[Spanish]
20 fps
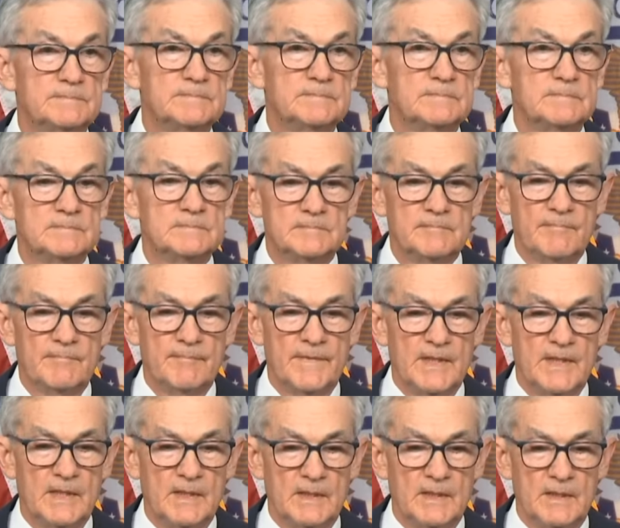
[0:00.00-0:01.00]
sin,
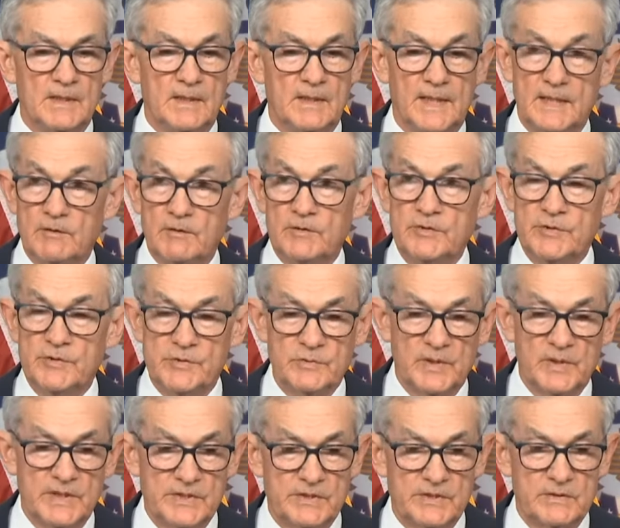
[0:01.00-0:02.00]

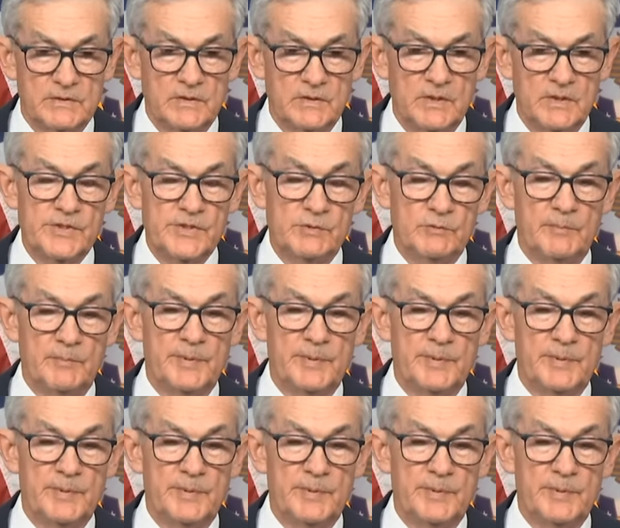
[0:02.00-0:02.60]
variación de tipos